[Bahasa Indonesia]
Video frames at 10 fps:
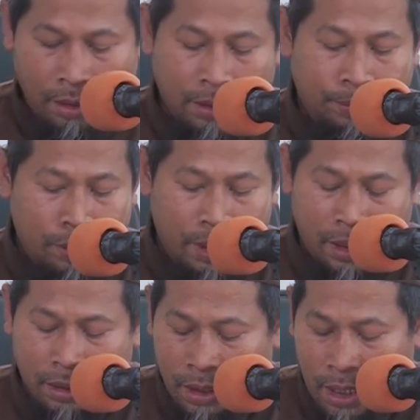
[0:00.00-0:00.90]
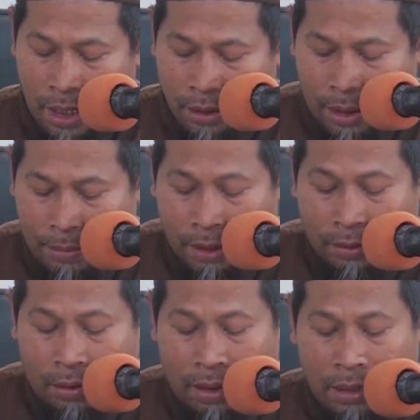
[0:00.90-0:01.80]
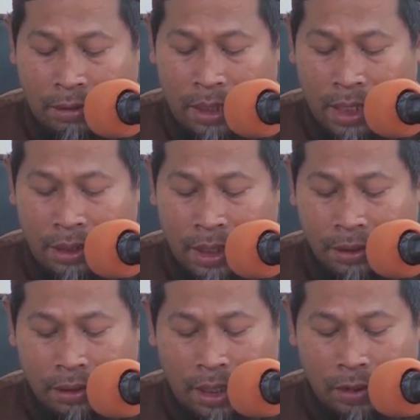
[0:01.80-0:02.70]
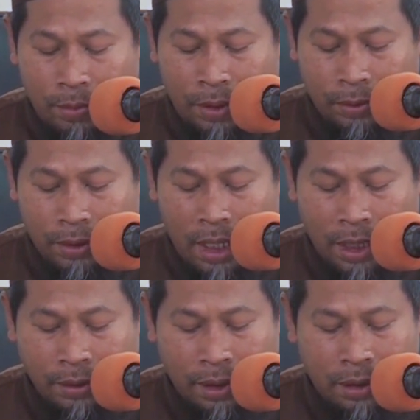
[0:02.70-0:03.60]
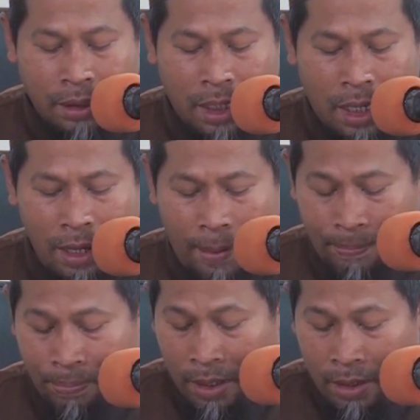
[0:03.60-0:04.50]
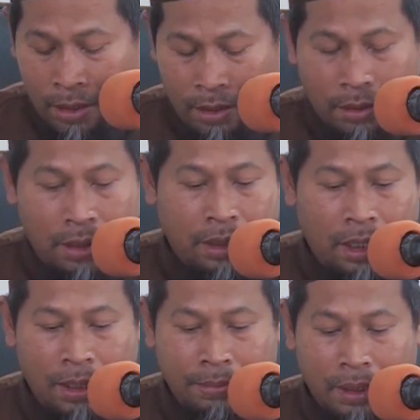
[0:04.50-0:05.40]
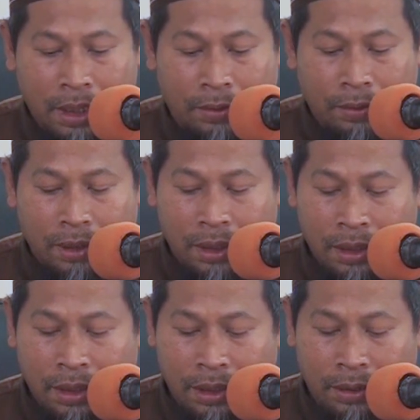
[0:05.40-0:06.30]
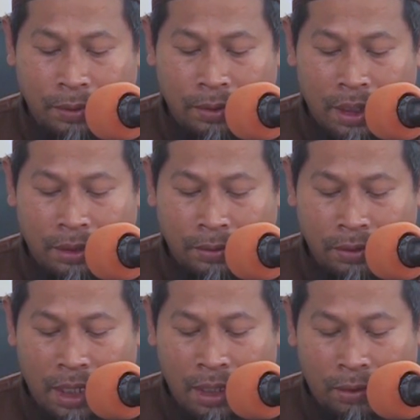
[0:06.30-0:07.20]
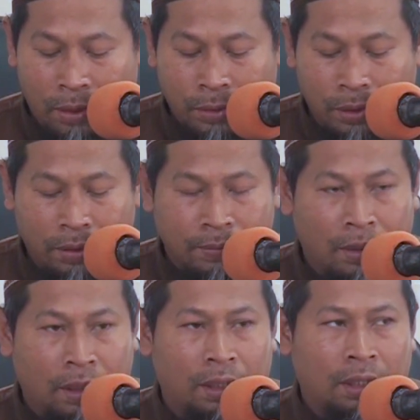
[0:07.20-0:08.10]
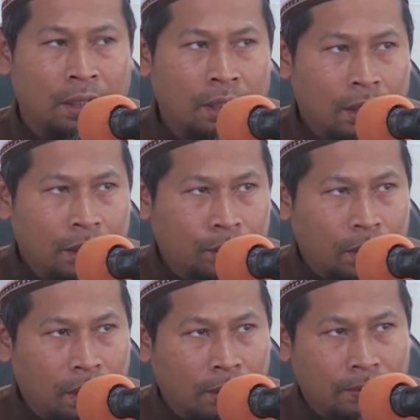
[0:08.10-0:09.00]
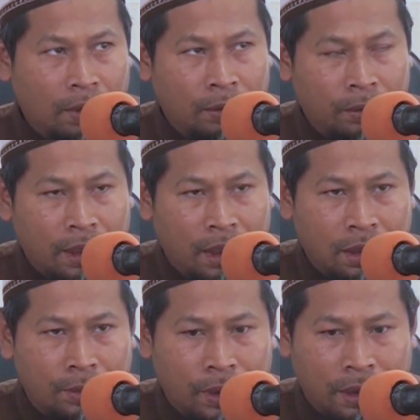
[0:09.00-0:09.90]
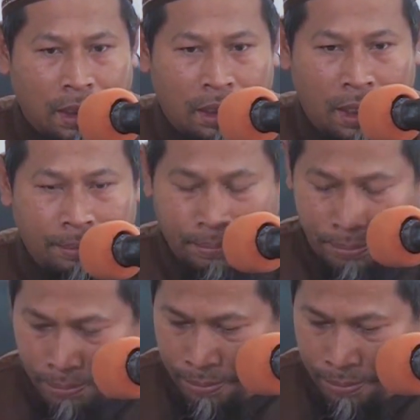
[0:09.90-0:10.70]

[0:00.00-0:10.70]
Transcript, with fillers: Semoga kita termasuk orang-orang yang selalu berusaha setia di dalam mengikuti sunnah-sunnah Rasulullah sallallahu alaihi wasallam.